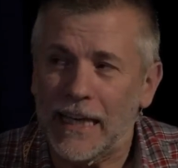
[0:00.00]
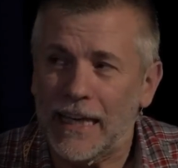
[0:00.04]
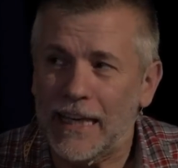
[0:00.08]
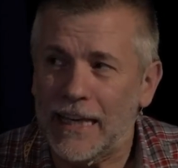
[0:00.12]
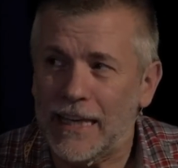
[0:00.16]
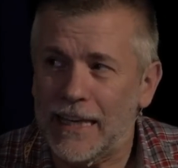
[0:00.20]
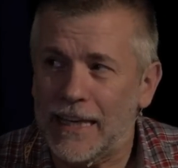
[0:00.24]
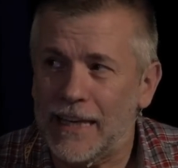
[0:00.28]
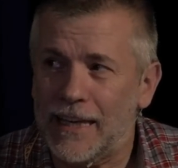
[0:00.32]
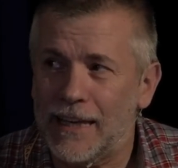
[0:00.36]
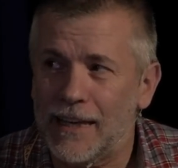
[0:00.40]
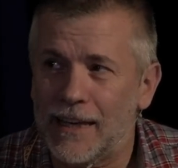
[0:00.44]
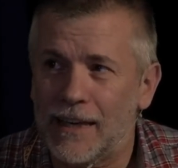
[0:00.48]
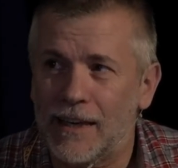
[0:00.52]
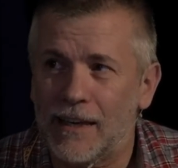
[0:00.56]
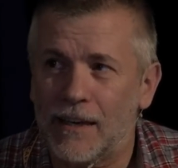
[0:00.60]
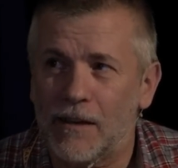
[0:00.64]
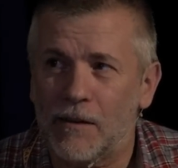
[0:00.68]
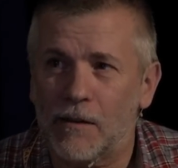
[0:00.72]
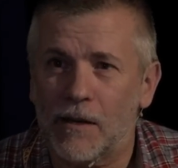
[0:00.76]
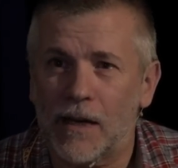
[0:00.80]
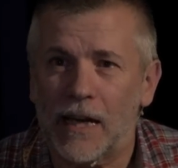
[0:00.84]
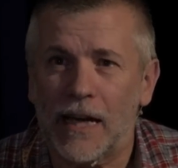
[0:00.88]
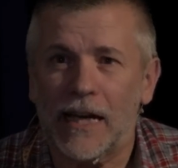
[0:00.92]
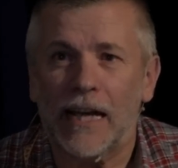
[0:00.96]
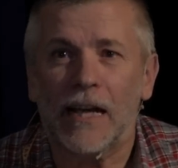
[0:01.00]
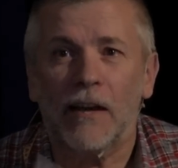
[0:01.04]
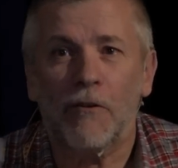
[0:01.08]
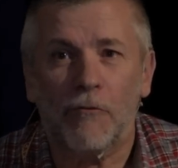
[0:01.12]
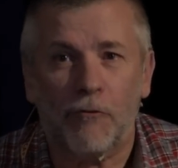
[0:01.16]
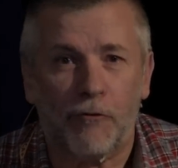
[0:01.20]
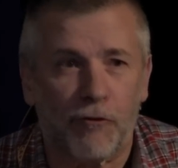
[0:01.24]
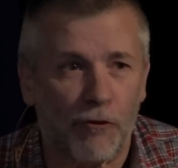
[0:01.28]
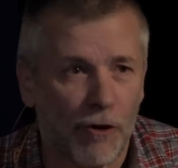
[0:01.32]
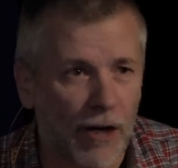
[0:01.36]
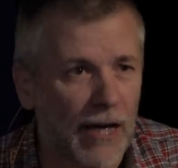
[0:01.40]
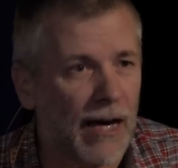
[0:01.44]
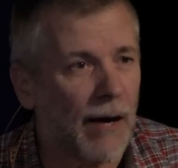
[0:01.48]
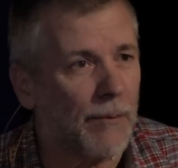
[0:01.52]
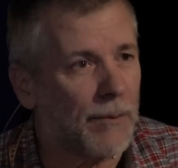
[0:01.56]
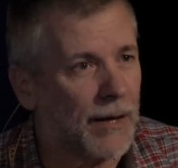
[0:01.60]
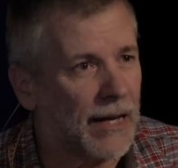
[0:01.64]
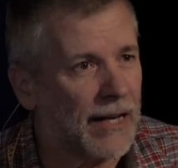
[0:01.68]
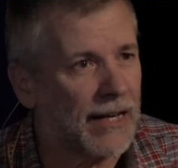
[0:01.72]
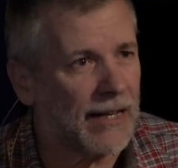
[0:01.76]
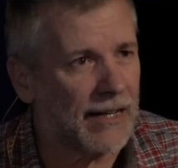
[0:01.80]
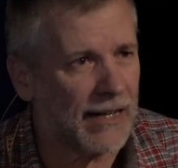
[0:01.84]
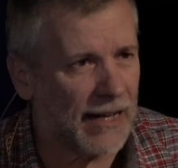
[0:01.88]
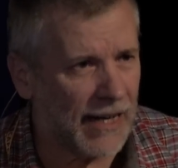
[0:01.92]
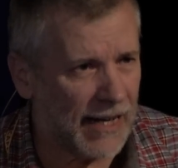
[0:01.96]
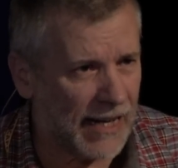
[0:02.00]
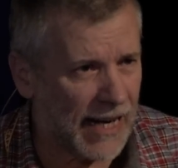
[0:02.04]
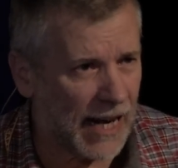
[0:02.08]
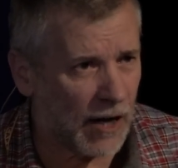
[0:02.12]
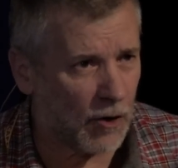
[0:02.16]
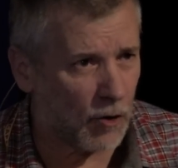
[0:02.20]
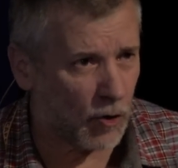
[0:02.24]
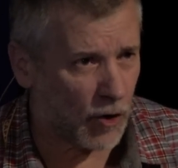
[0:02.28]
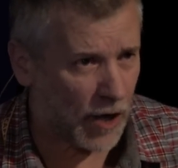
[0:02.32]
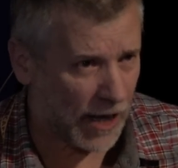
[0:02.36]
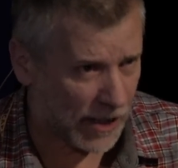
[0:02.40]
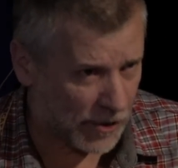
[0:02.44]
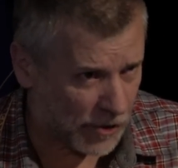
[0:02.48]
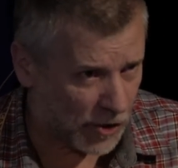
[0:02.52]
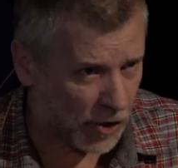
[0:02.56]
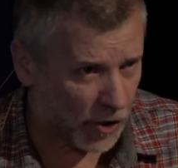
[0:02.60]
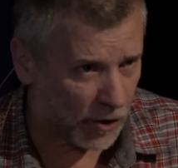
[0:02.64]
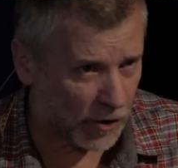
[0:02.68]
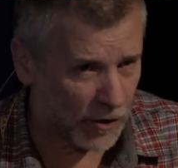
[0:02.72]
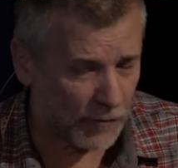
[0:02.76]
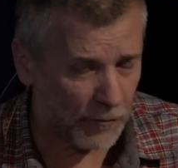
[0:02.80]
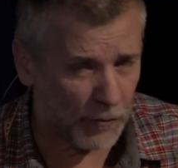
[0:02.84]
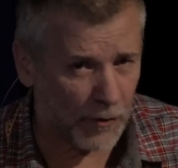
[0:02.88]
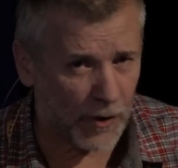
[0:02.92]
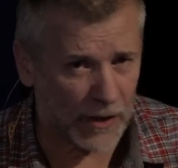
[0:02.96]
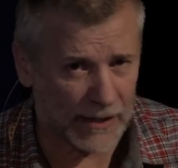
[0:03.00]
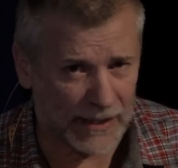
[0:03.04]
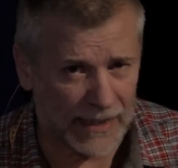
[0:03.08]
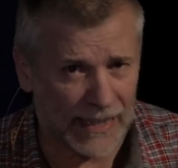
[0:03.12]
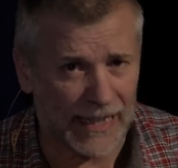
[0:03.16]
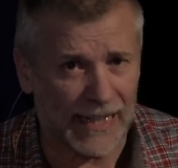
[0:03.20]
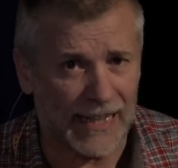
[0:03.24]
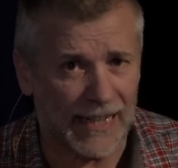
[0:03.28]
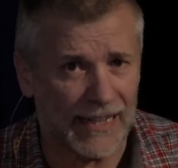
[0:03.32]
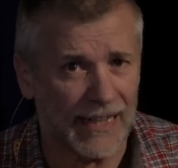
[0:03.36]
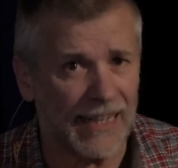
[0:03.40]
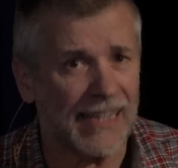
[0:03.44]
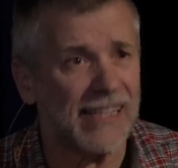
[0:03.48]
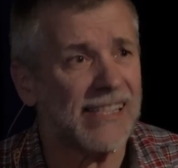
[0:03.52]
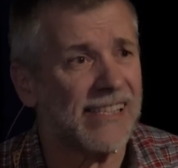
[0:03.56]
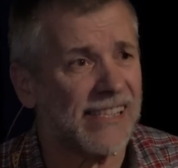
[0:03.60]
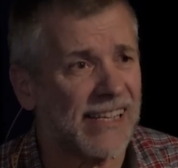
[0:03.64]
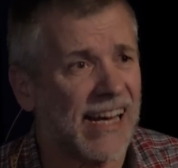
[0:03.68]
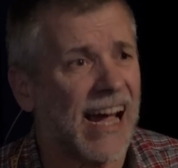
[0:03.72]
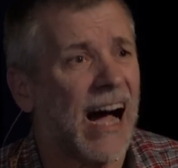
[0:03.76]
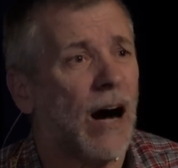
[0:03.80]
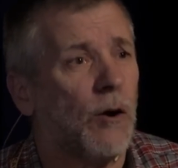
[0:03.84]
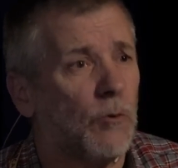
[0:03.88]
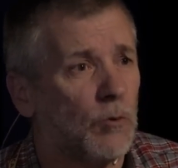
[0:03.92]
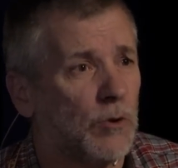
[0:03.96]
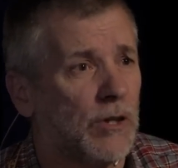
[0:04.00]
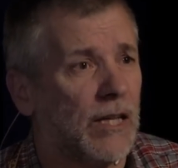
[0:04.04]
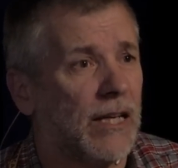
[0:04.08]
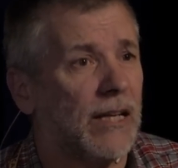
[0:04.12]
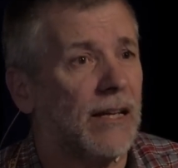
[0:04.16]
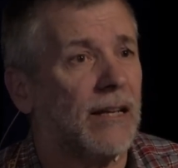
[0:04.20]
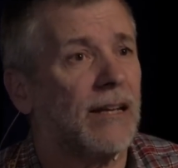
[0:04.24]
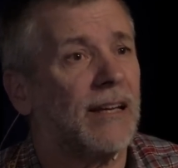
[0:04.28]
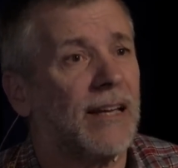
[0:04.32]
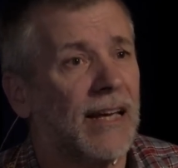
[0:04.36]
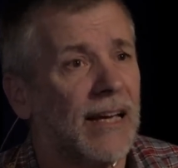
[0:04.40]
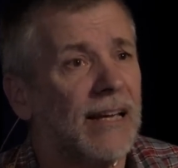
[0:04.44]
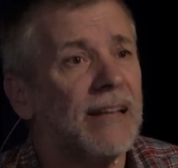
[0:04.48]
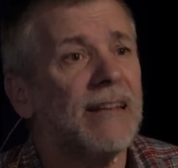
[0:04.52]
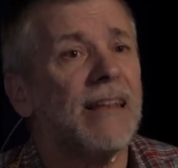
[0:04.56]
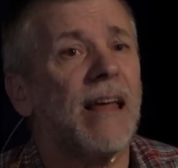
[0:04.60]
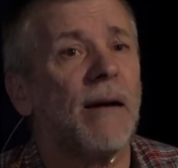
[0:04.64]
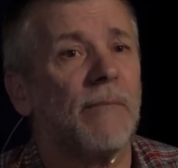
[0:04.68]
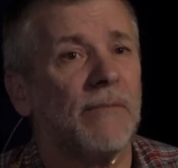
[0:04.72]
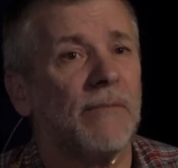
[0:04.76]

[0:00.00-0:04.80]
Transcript: y él fue a ver la locación, fue a hacer el scouting, que es la